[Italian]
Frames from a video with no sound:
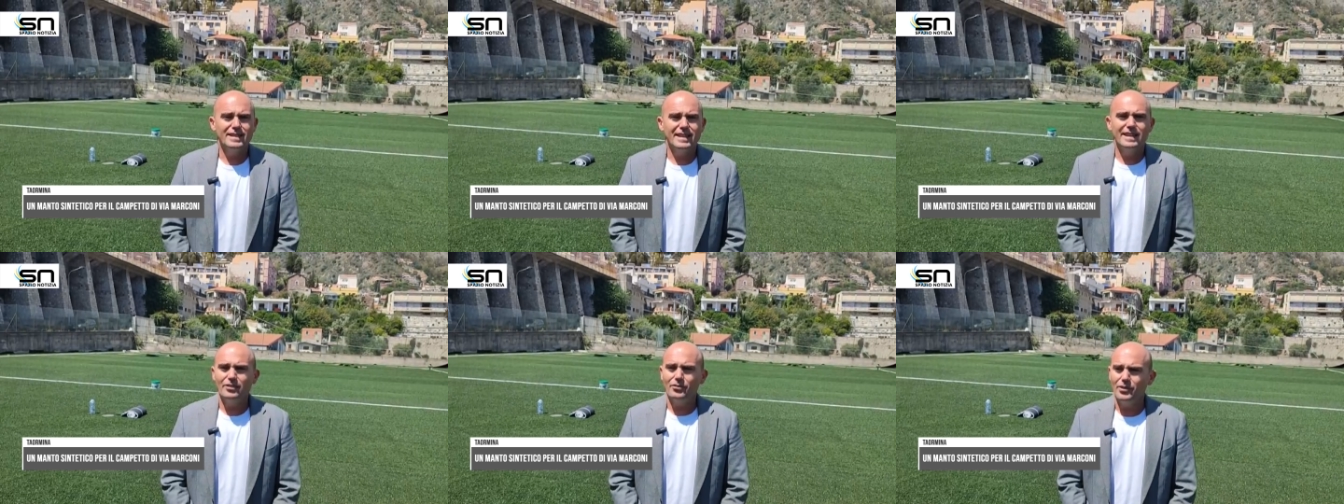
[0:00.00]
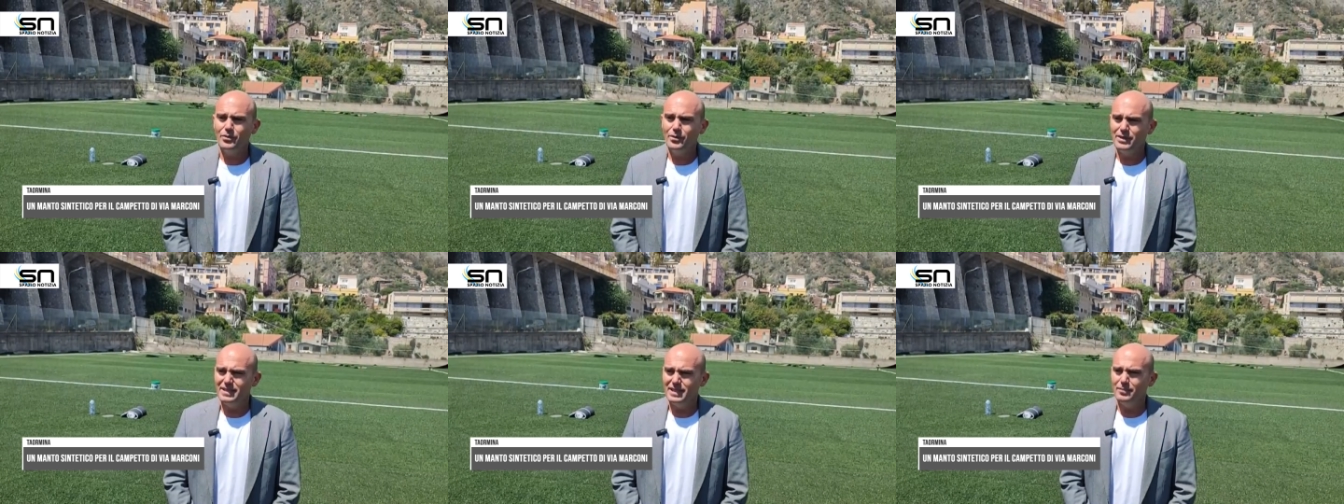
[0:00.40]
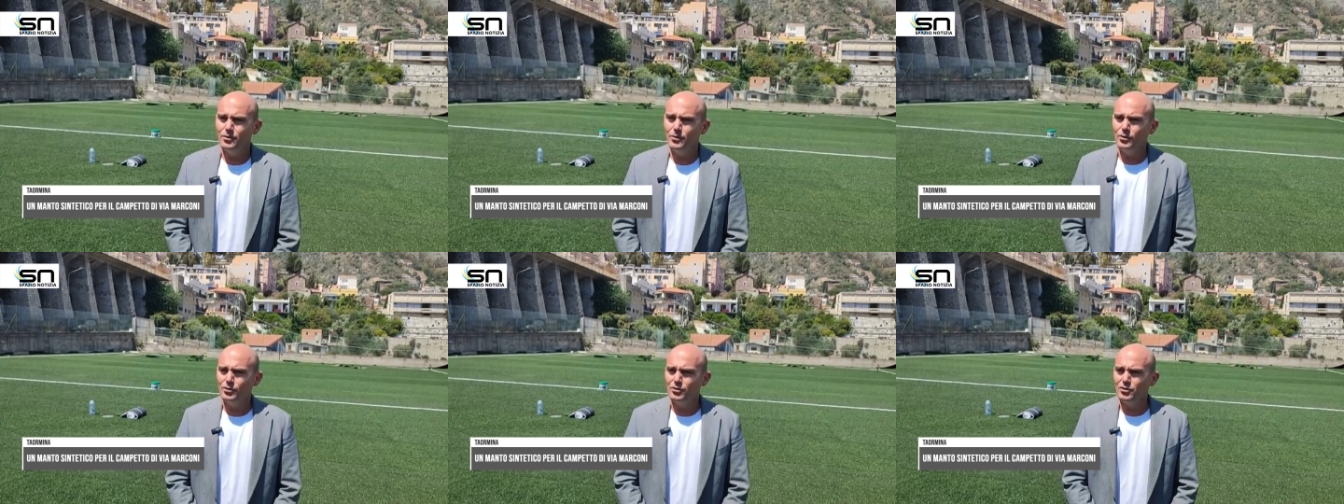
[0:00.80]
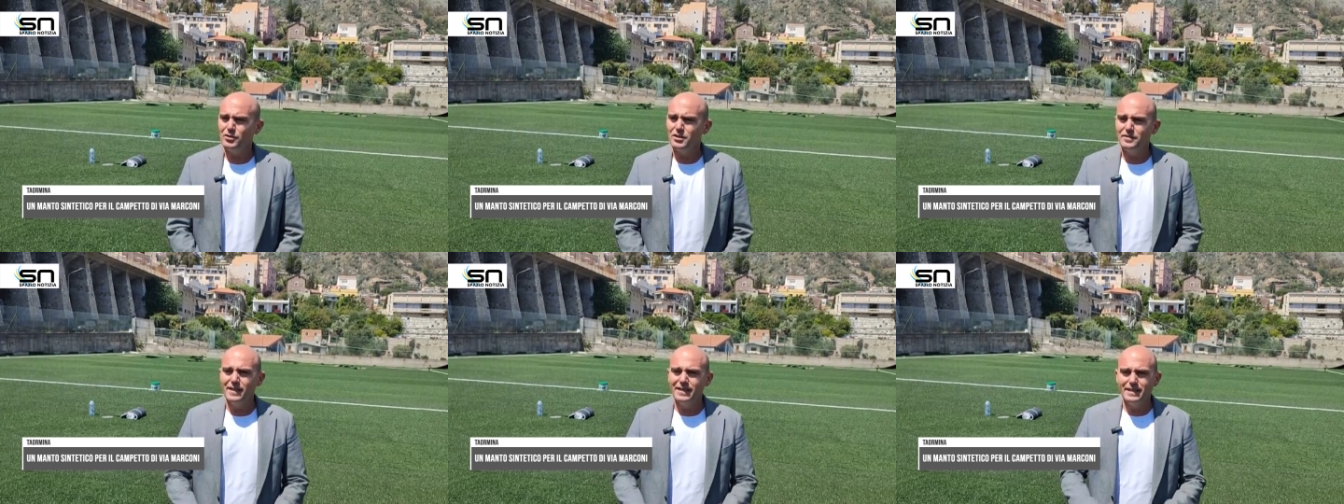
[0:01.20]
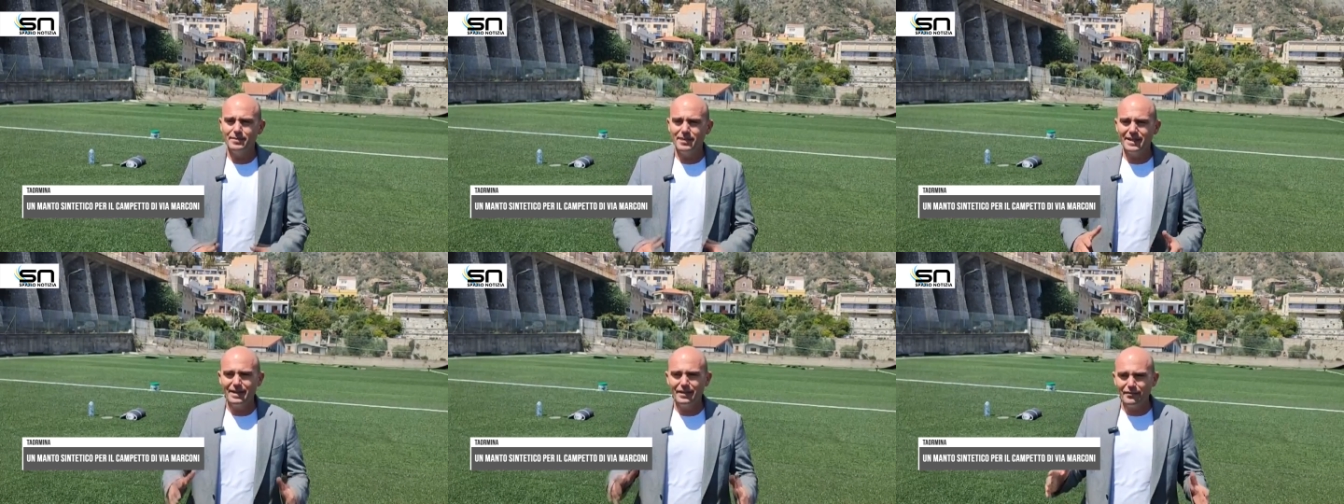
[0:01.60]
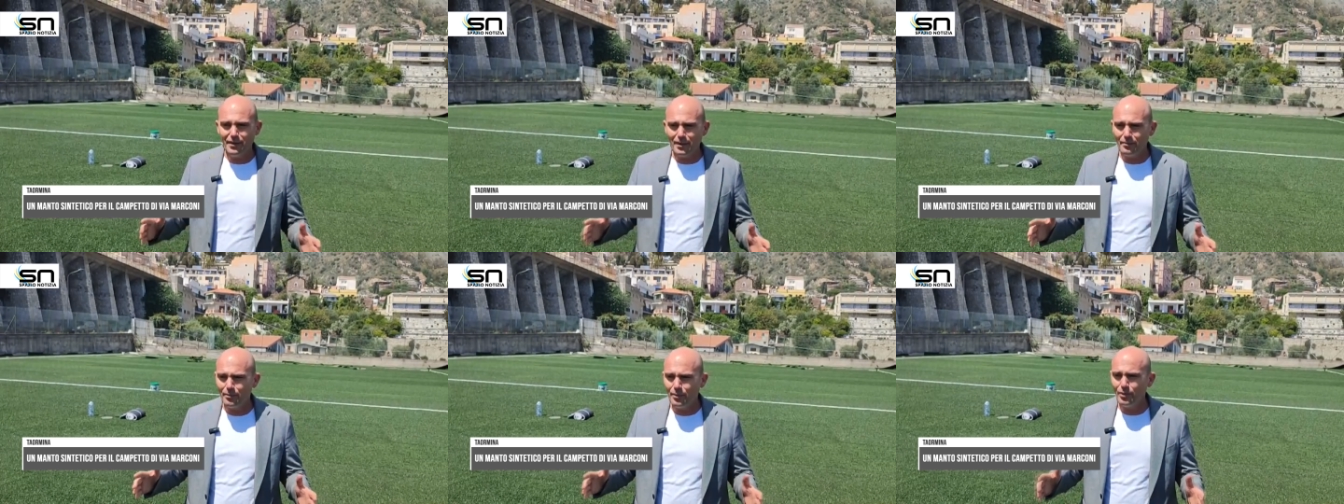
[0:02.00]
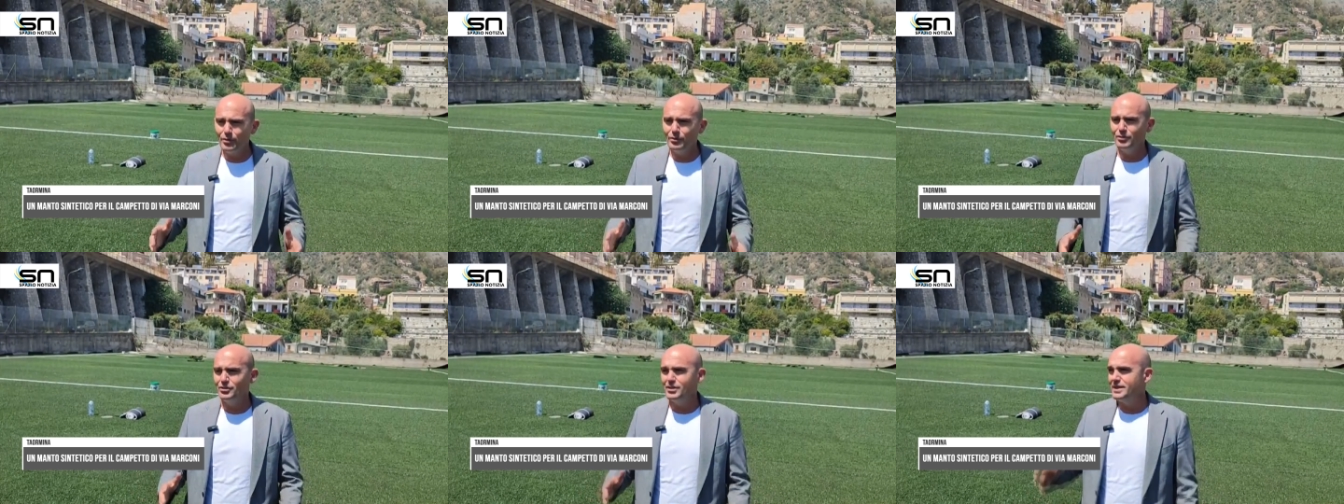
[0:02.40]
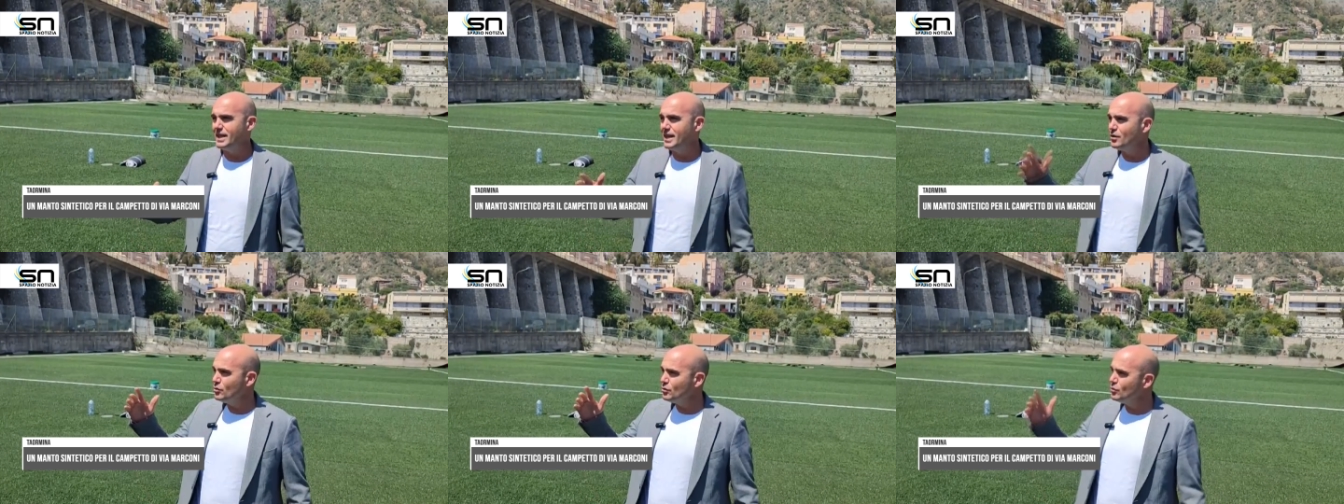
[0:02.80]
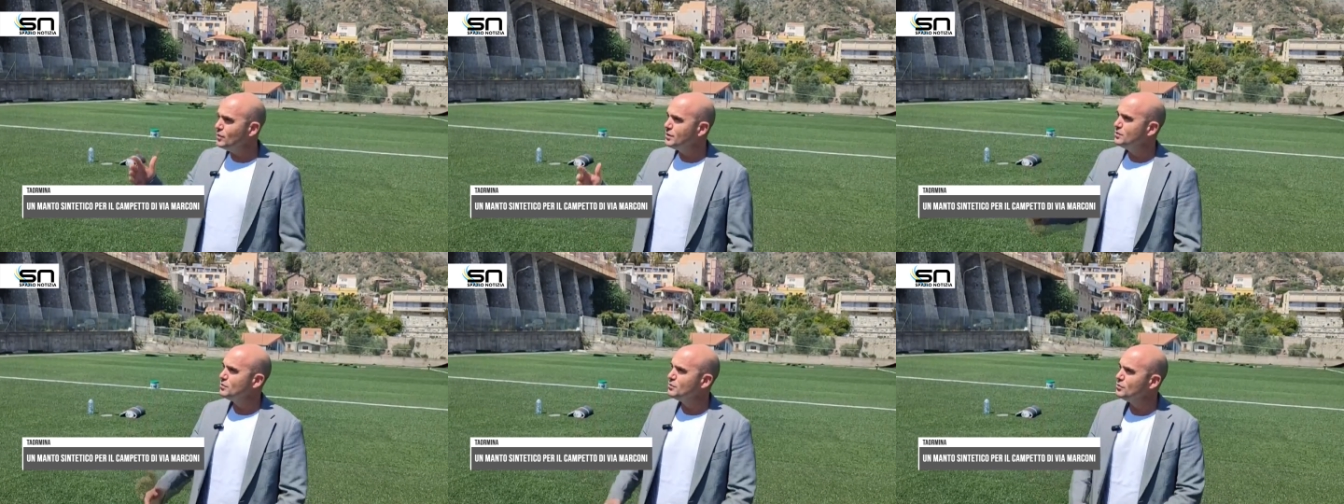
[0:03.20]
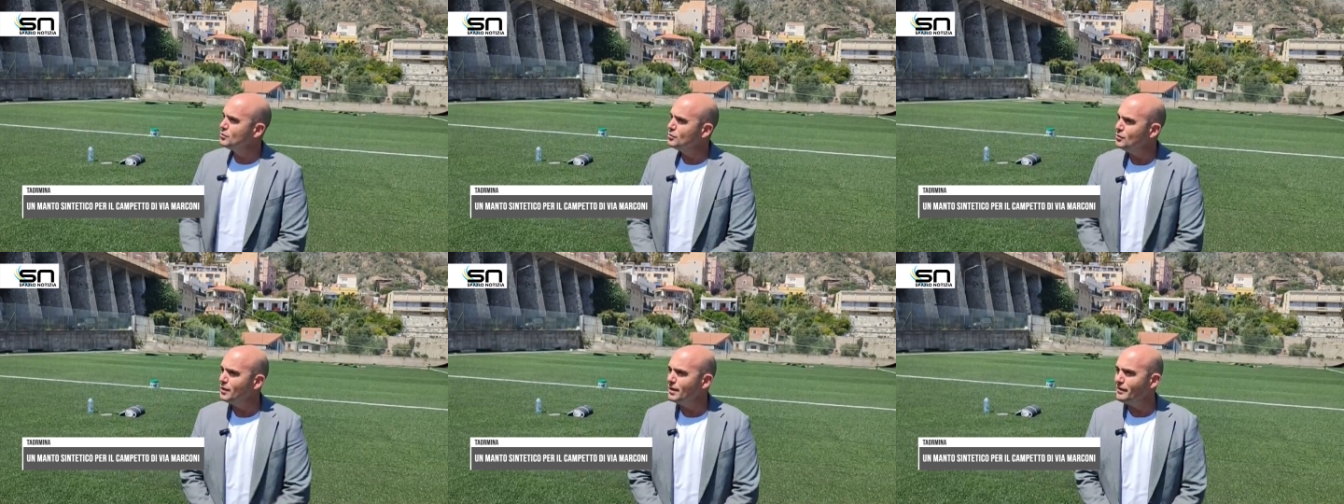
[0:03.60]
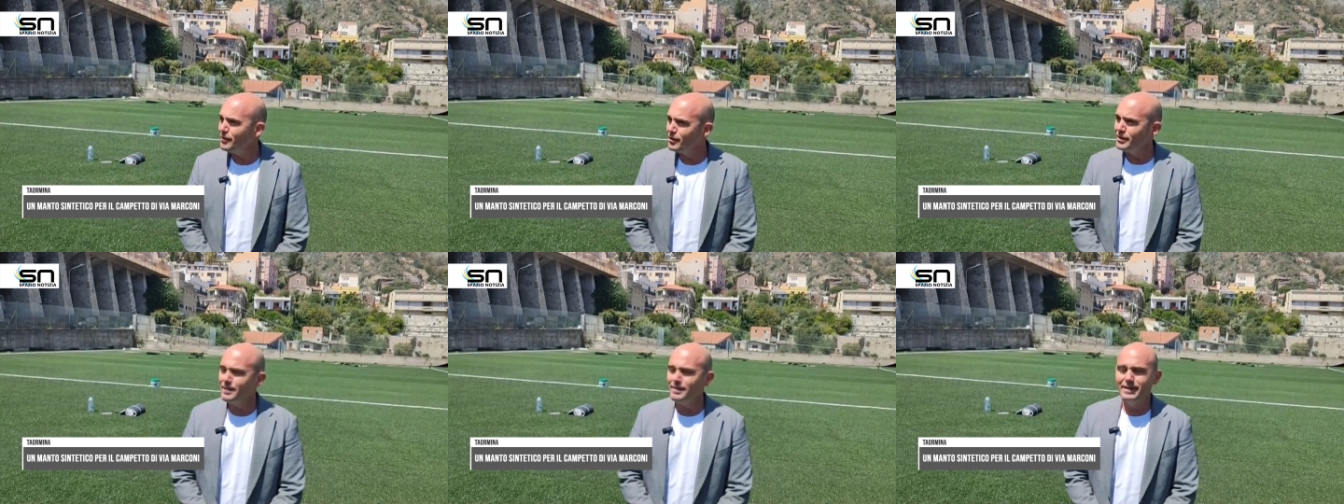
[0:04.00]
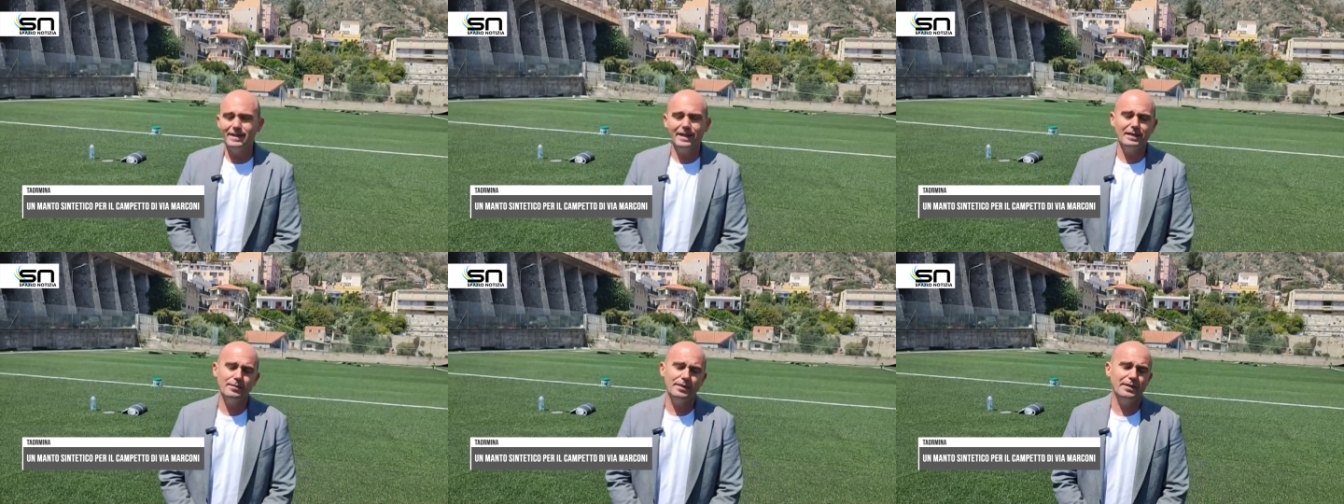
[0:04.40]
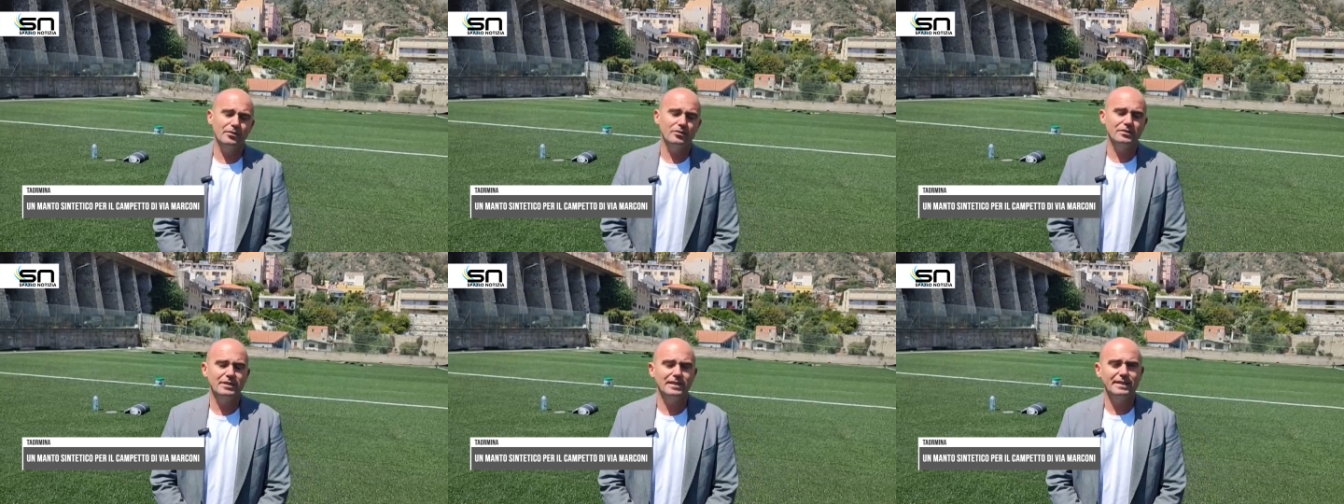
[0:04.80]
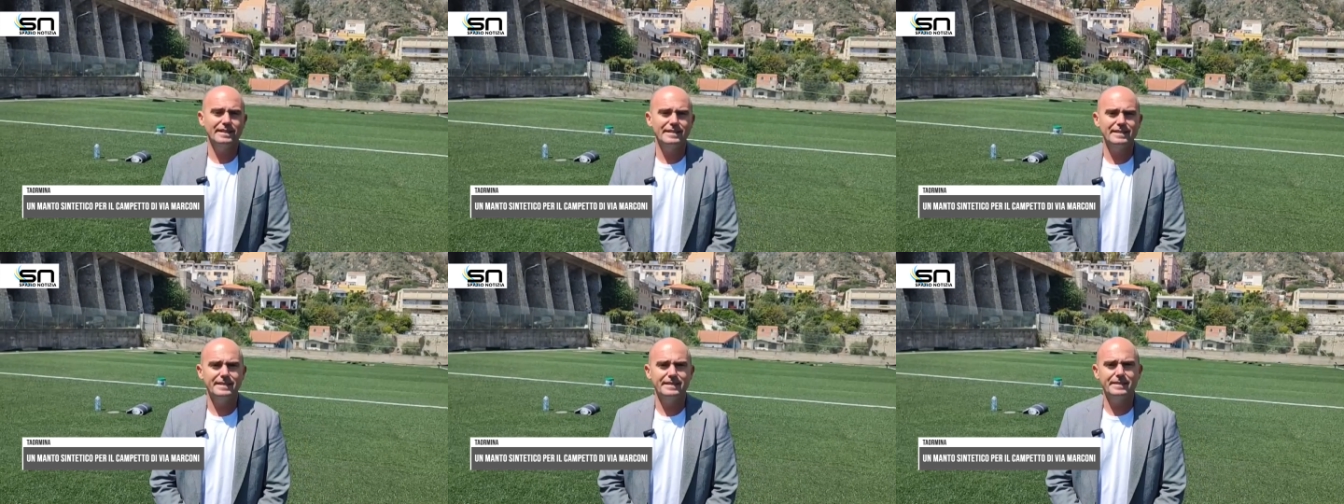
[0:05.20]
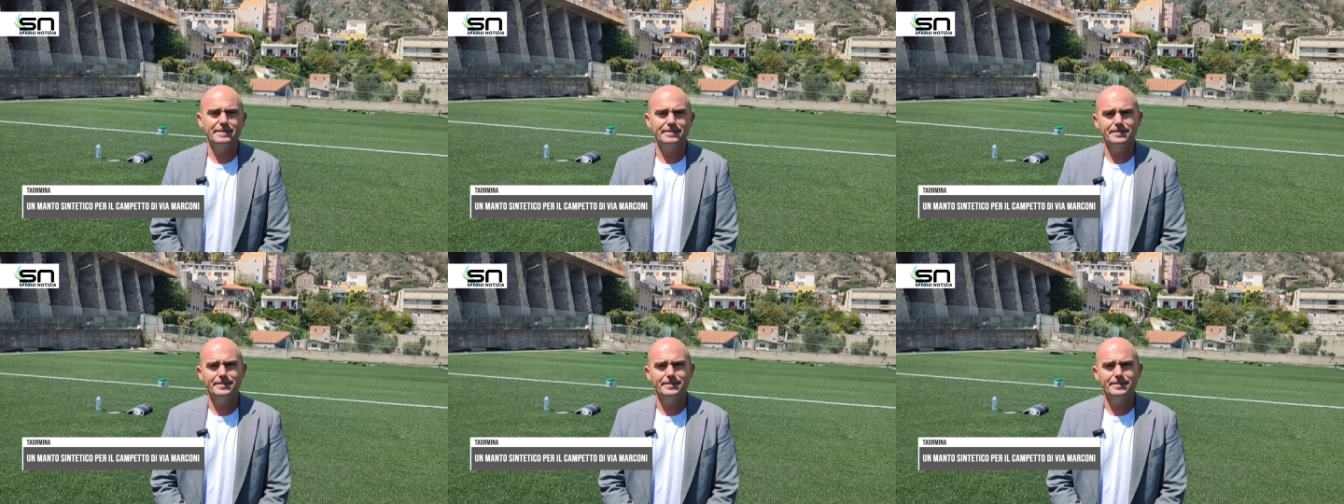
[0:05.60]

zero e quindi siamo molto soddisfatti perché fra poco ci saranno due strutture fondamentali per i nostri ragazzini.